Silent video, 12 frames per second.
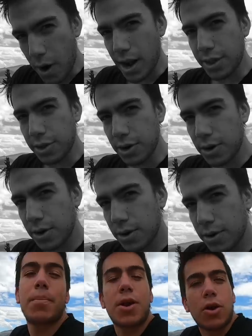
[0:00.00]
vuelto.
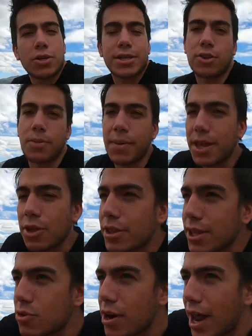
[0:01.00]
Bueno, o sea, no me he ido
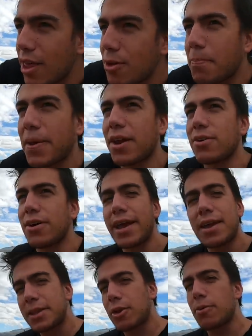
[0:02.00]
en ningún lado, pero
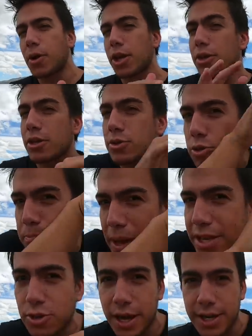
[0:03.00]
hay que meterle un poquito de
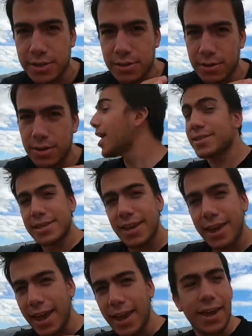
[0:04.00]
suspenso a esto. Así
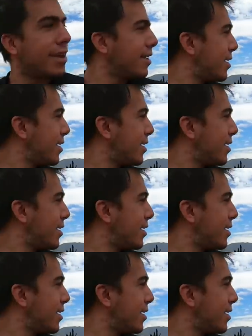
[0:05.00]
que...